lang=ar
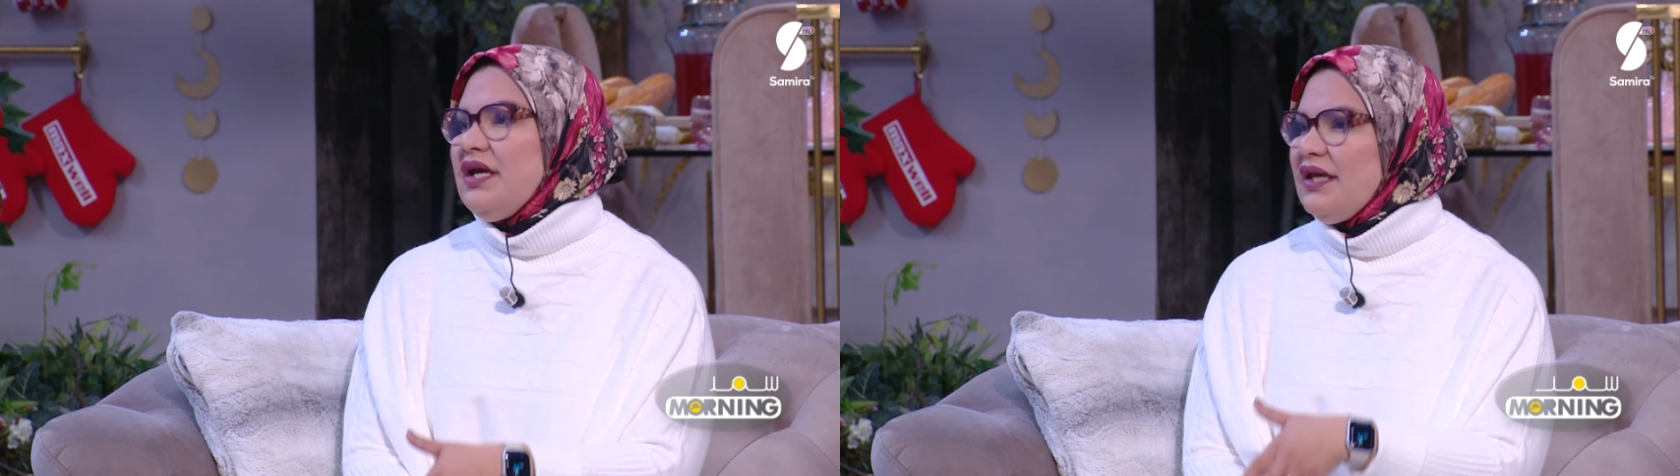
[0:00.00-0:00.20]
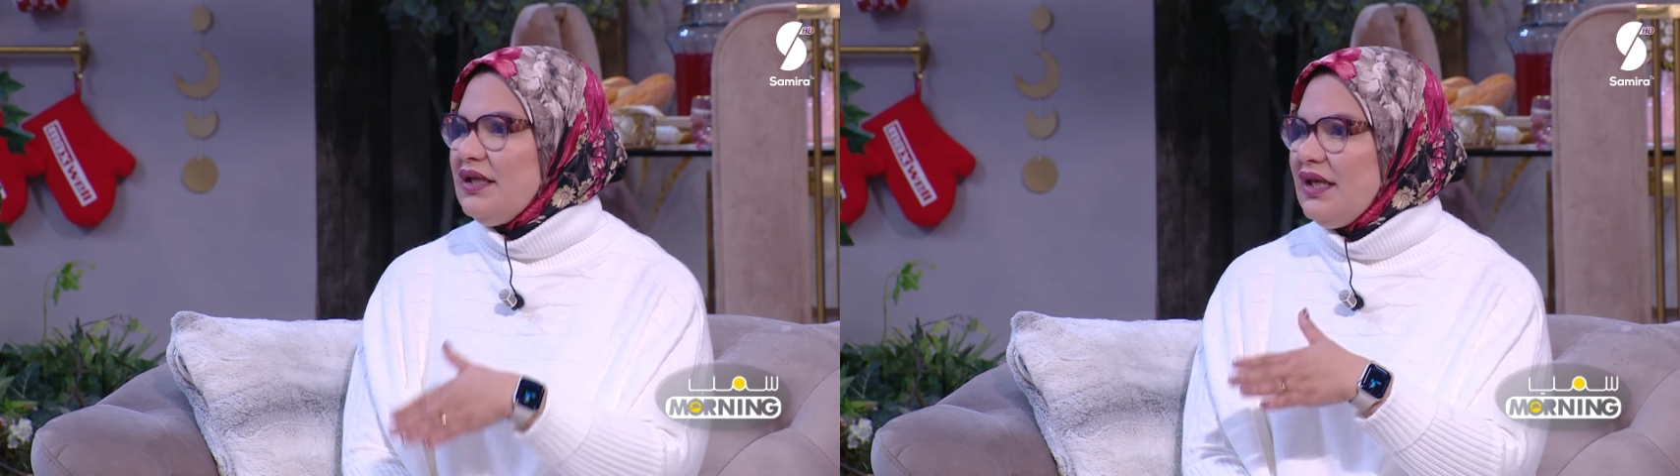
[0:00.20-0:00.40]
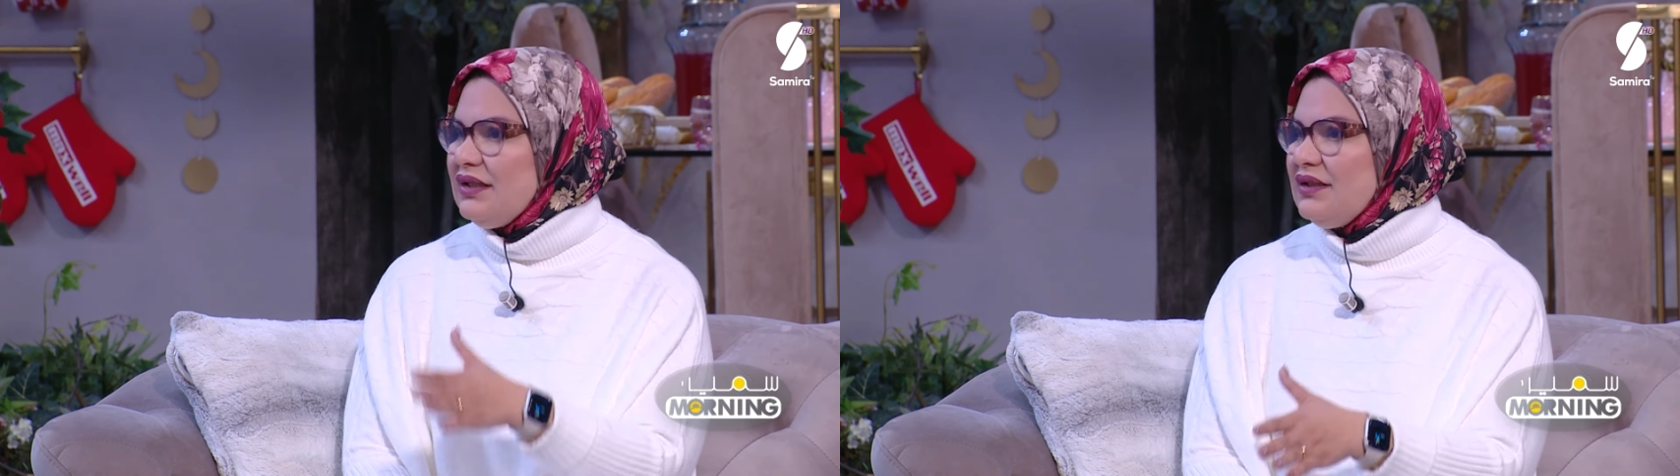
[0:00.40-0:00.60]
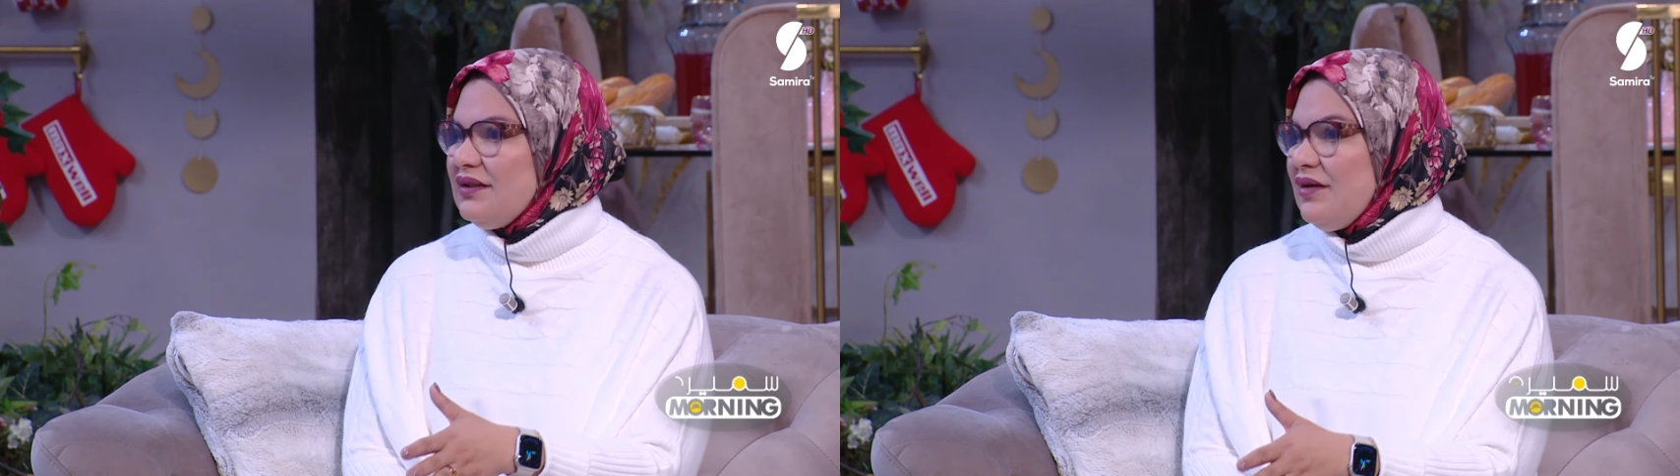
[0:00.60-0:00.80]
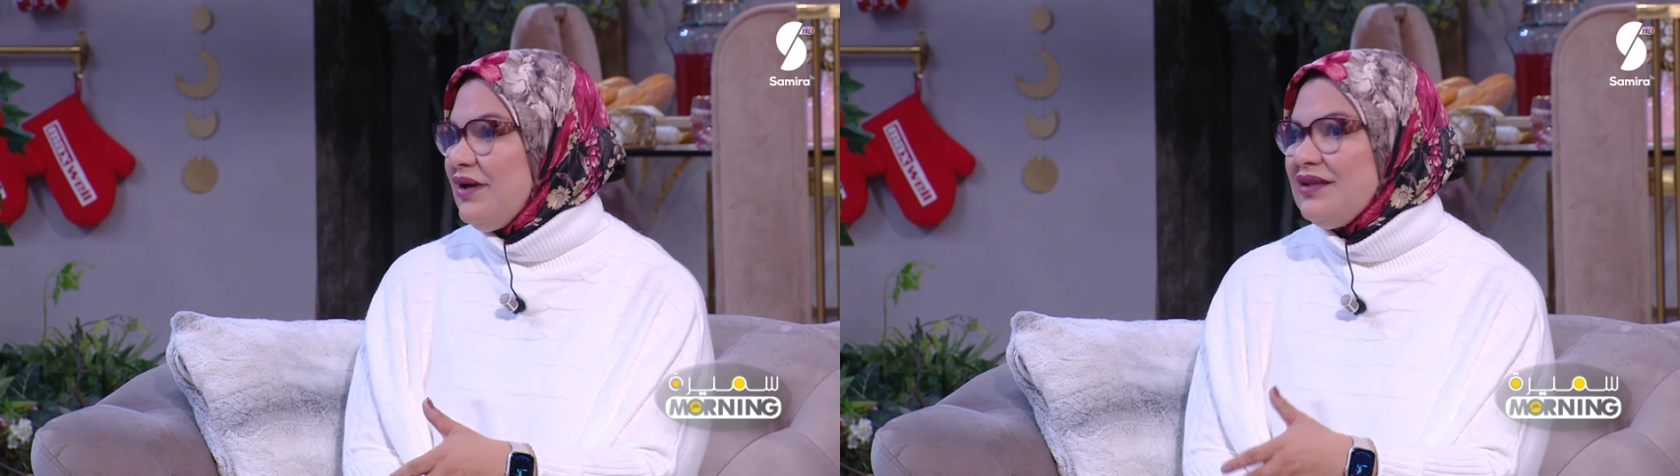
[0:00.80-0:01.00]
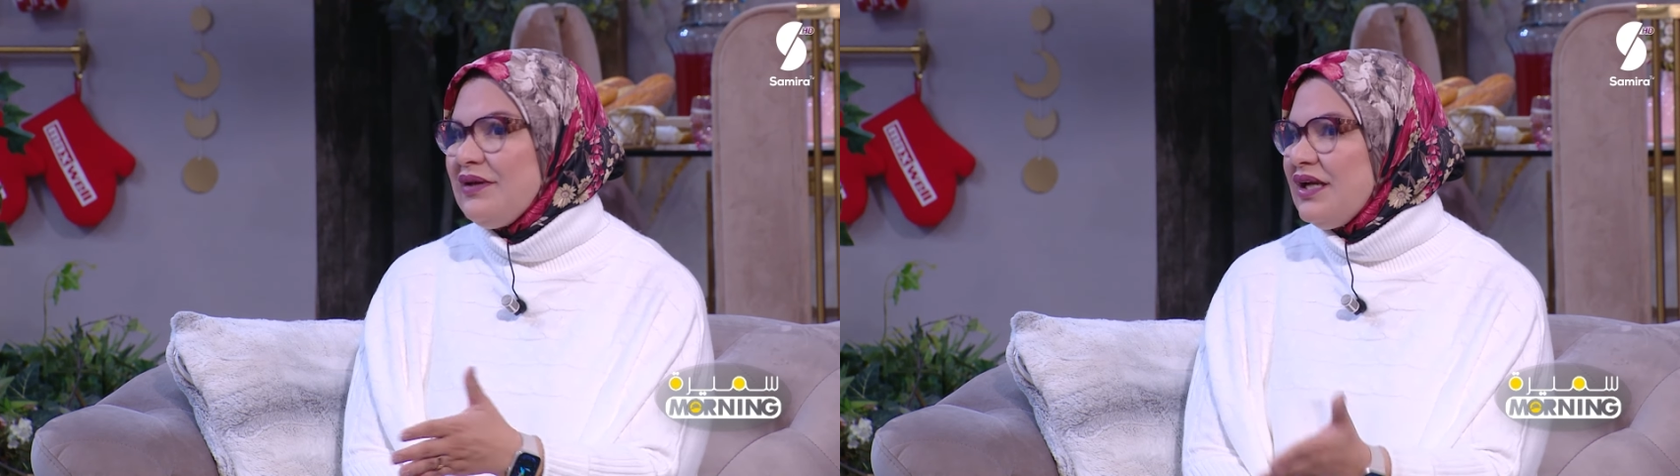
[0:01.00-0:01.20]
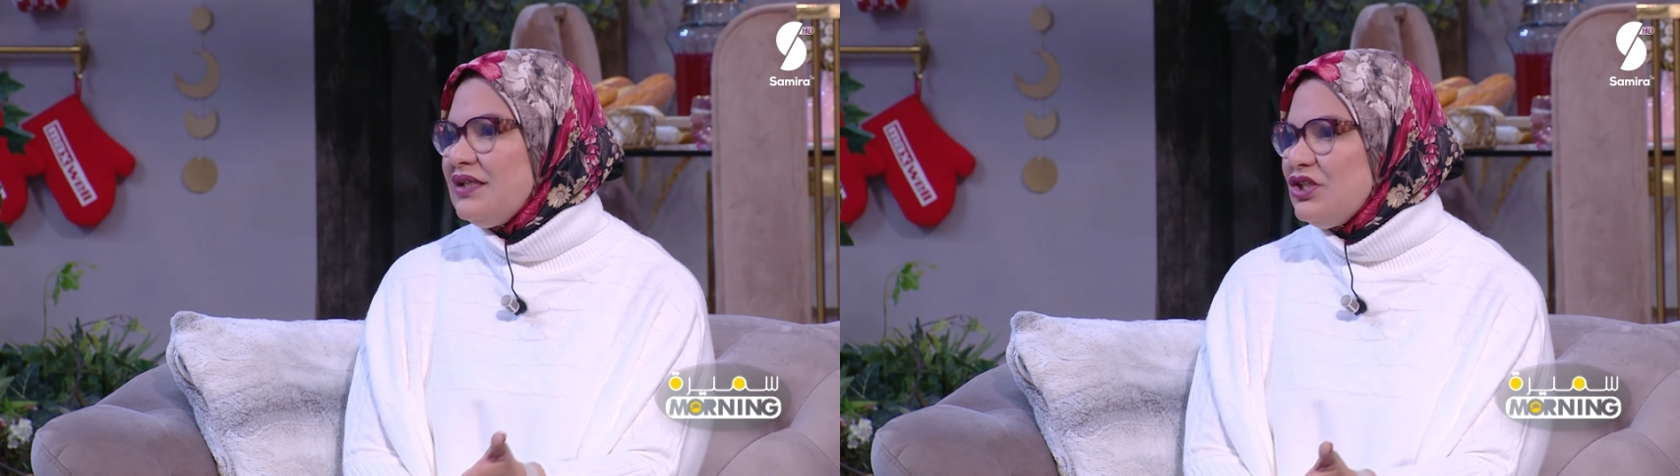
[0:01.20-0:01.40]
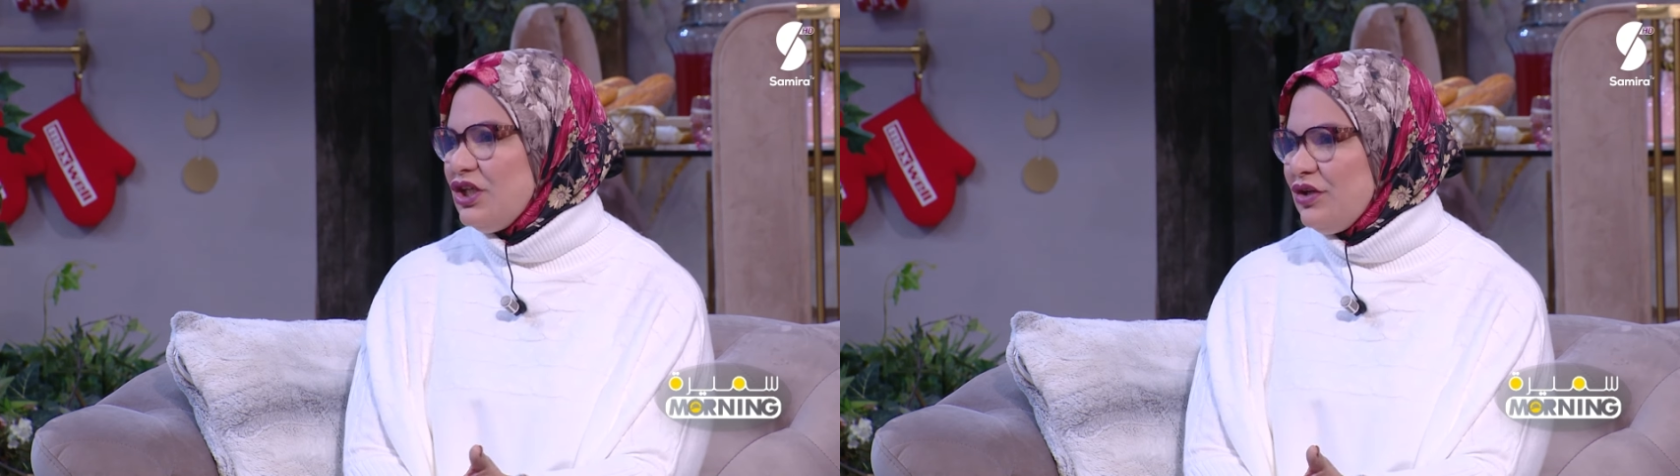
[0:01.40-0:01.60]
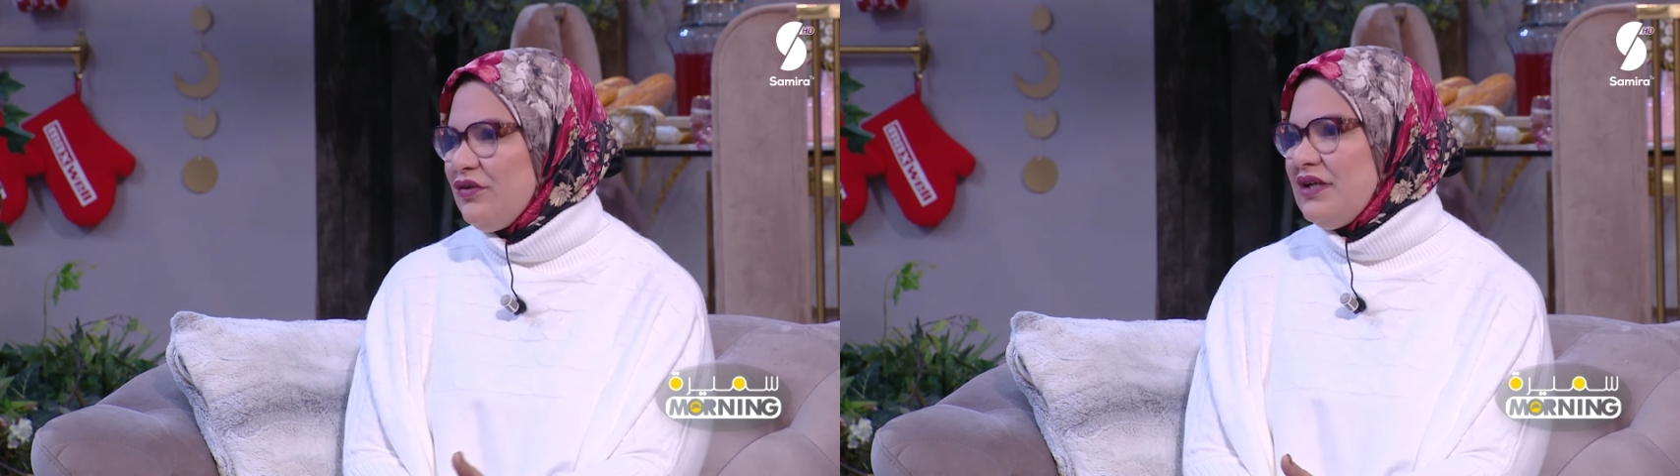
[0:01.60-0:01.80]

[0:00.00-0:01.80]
كاين عدة أمراض ما يقدرش يعرفها